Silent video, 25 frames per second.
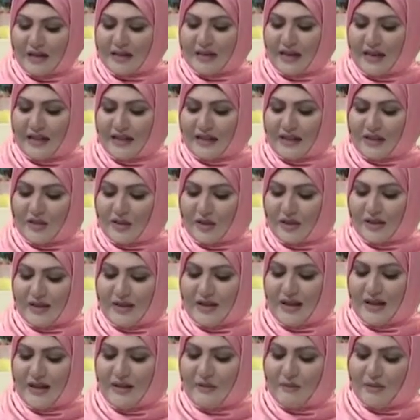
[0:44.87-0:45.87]
سعيدة
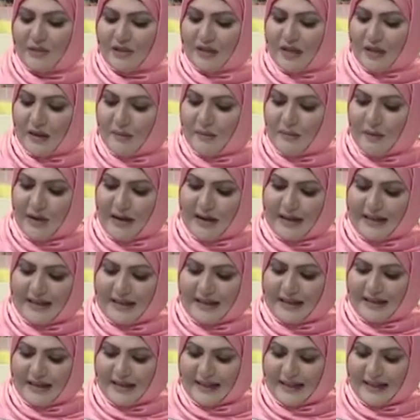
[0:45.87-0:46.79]
جدا باستقبال